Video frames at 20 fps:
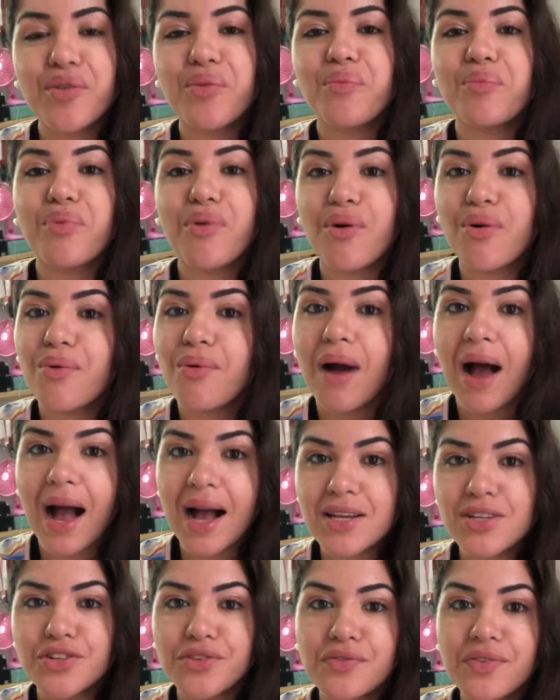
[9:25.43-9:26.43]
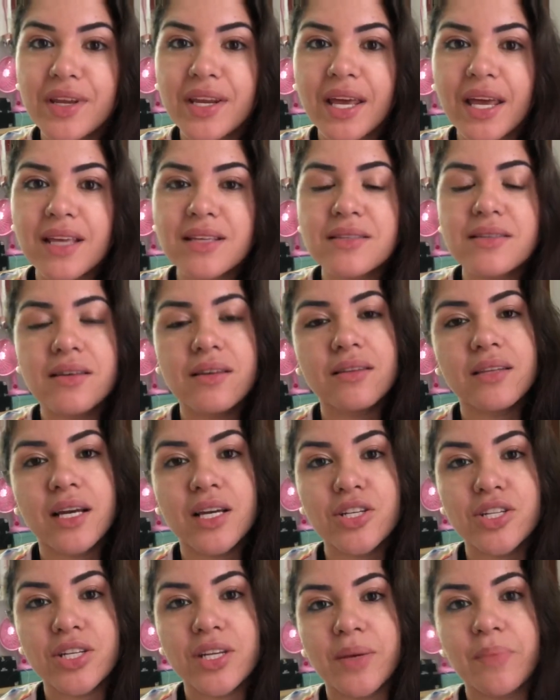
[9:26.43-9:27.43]
um pouco a diferença
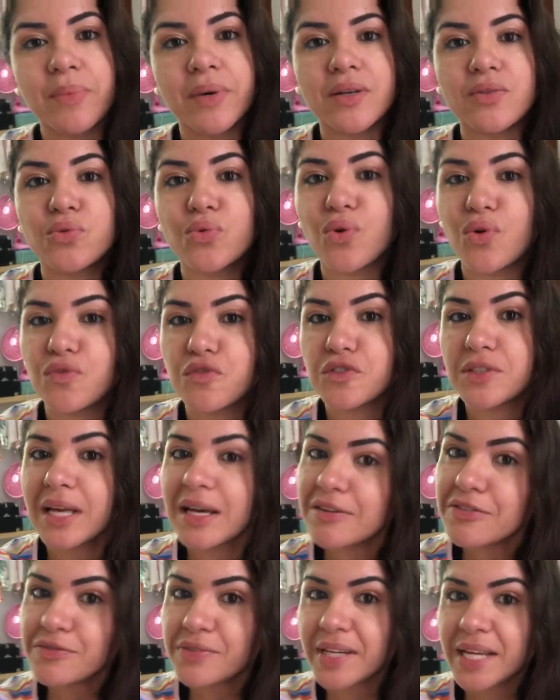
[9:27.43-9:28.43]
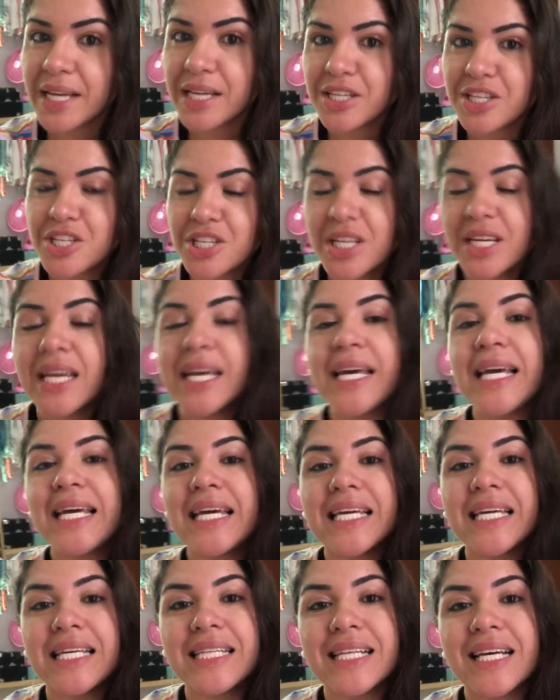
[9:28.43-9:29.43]
da gema do ovo da frente
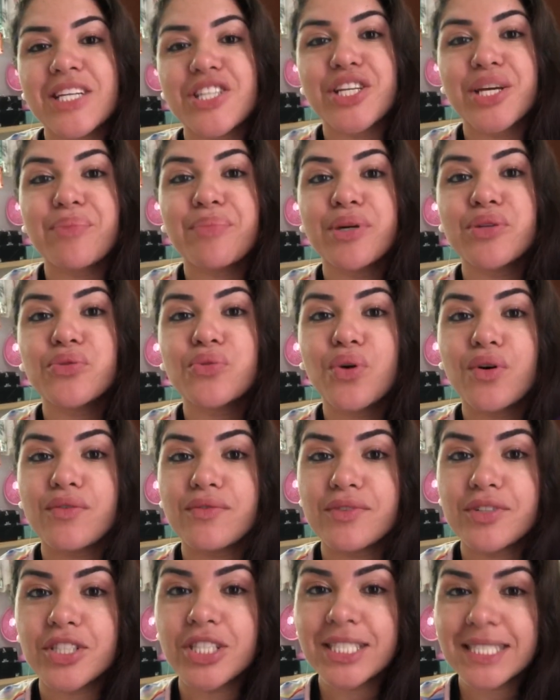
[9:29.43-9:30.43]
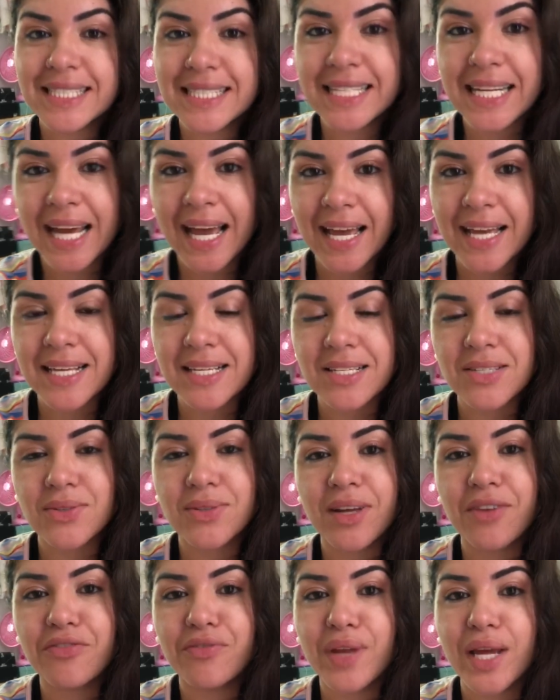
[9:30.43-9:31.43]
e da gema do ovo de trás. O
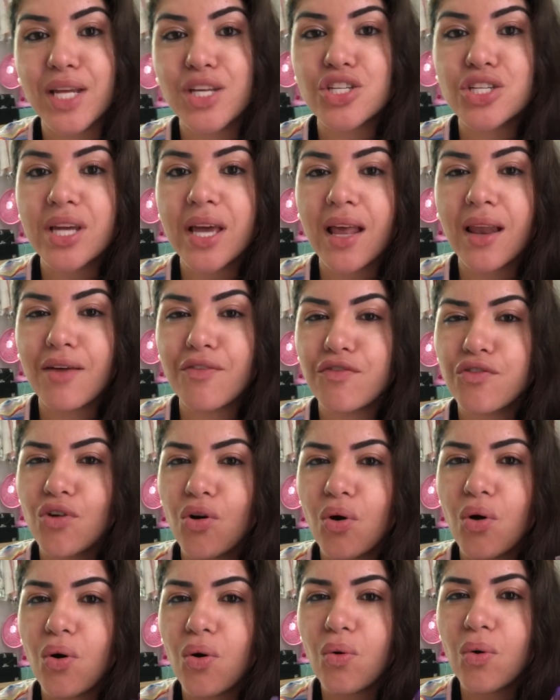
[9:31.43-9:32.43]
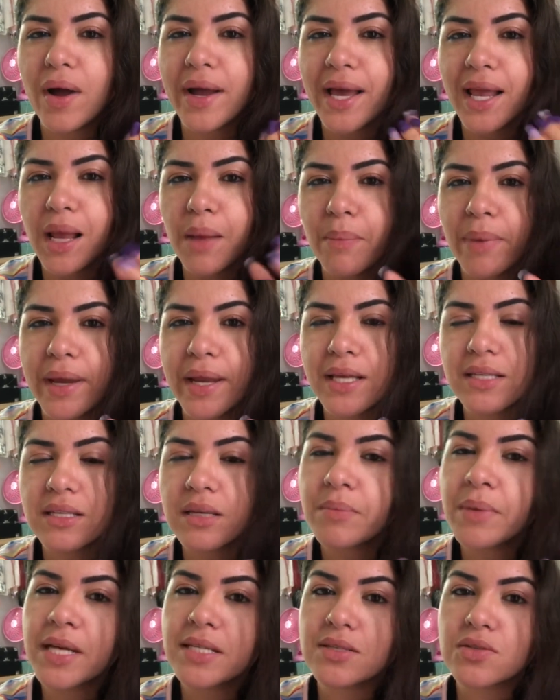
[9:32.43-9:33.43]
da frente, ela ficou com aquela
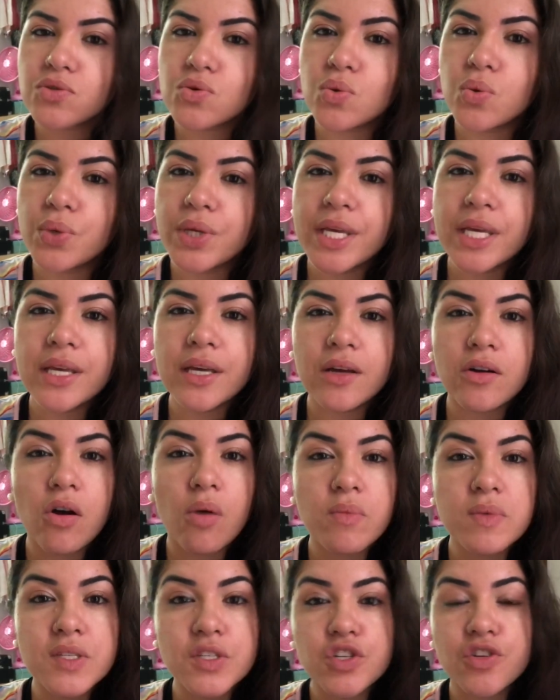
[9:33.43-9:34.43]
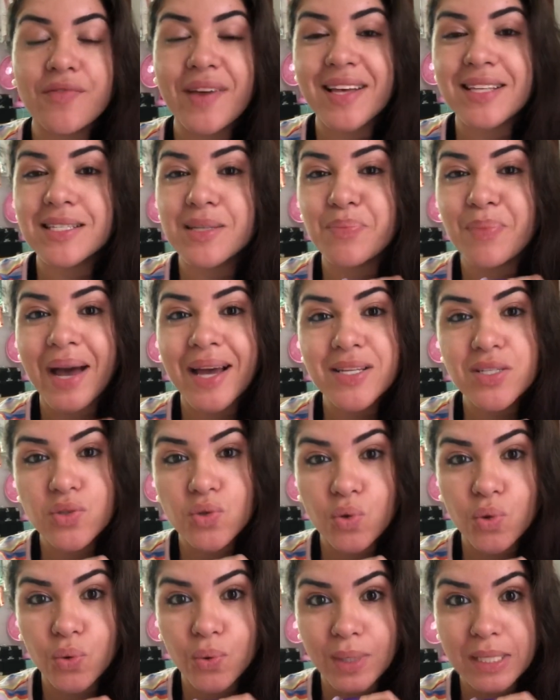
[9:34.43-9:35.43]
aparência mais escurinha, como se tivesse
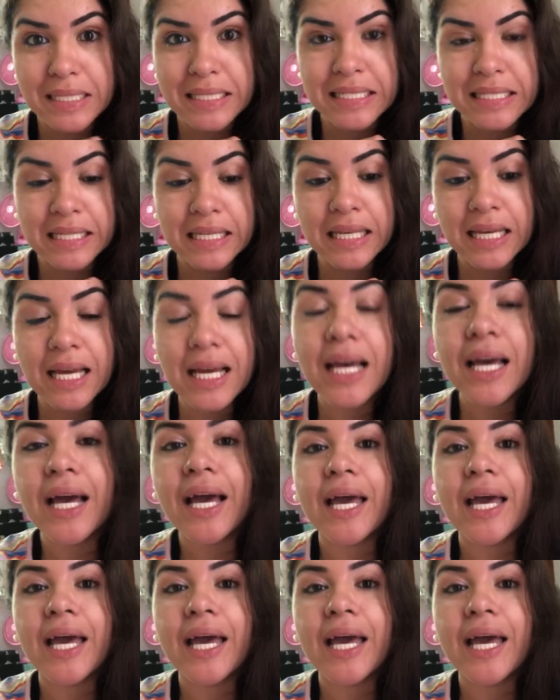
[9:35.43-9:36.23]
mais cruazinha.